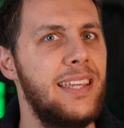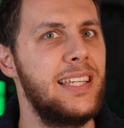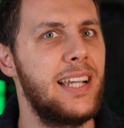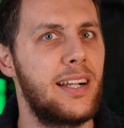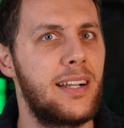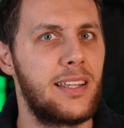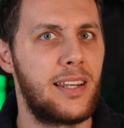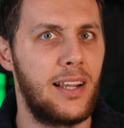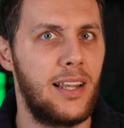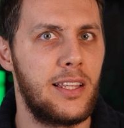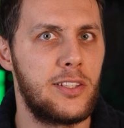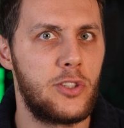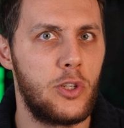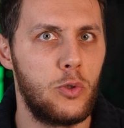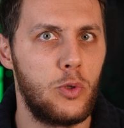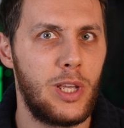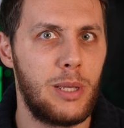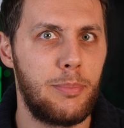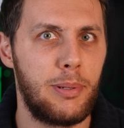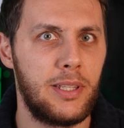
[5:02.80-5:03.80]
Jak
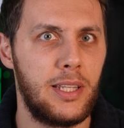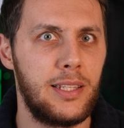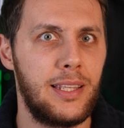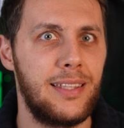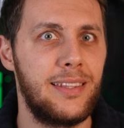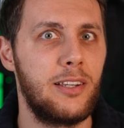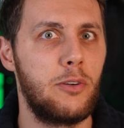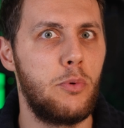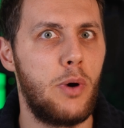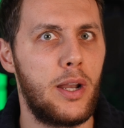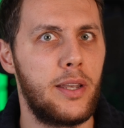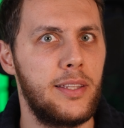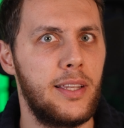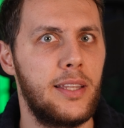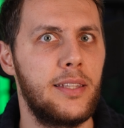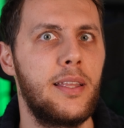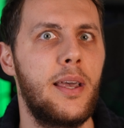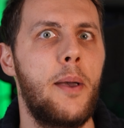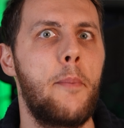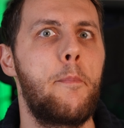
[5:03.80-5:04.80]
relacjonuje badanie The
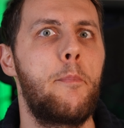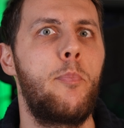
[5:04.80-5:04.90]
Guardian,